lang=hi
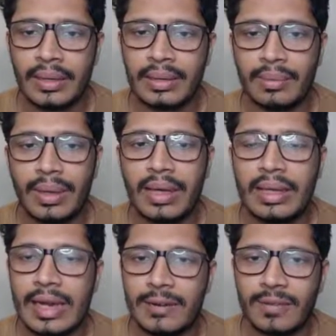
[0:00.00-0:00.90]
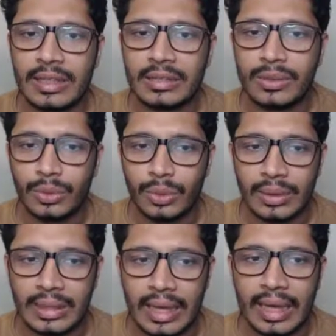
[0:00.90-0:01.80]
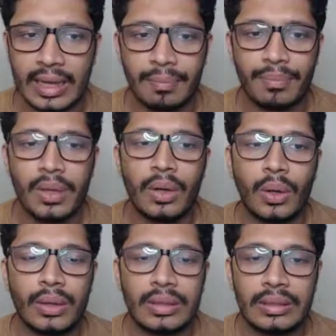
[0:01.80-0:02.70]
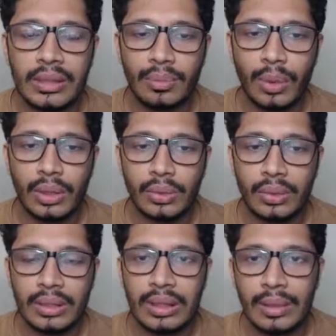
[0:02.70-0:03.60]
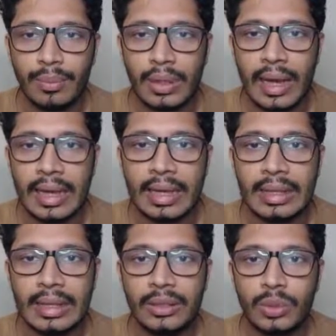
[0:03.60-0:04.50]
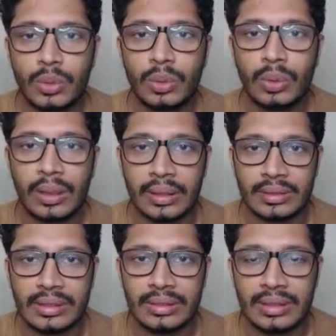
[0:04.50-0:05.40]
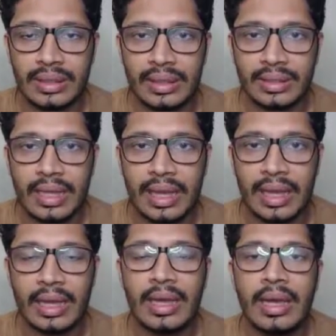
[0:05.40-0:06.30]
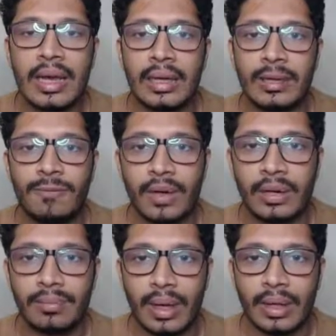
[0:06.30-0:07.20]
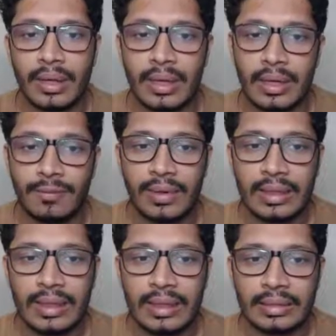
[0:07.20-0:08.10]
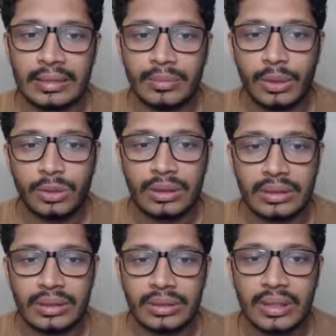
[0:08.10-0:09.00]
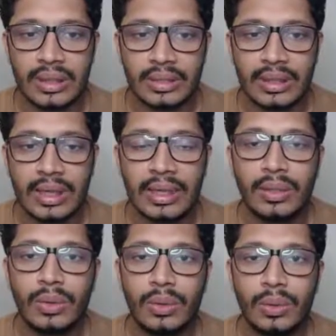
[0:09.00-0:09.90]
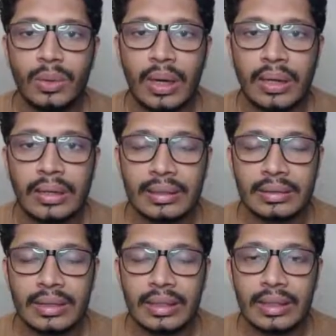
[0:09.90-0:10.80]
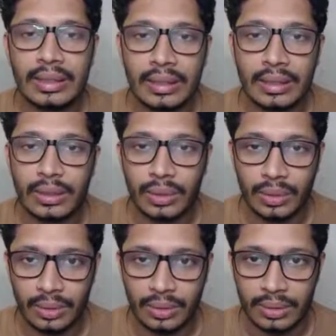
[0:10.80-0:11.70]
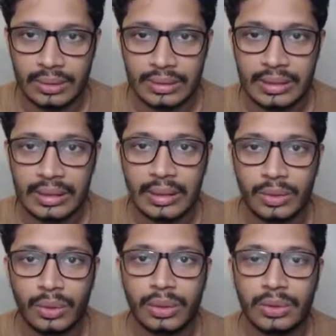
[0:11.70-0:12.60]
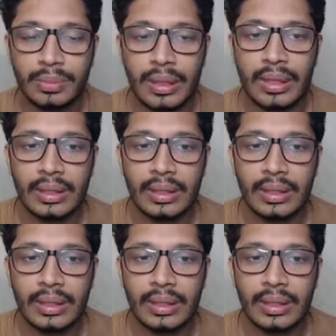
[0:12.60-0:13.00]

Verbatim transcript: ये भी एक क्लैरिफिकेशन उन्होंने दिया है और तीसरा पॉइंट उन्होंने ये बोला है कि जो रिस्ट्रिक्शन लगते हैं रिफंड में रिफ़ंड के केसेस में कुछ रेस्ट्रिक्शन लगते हैं तो अगर किसी आ, आ, किसी गुड्स पे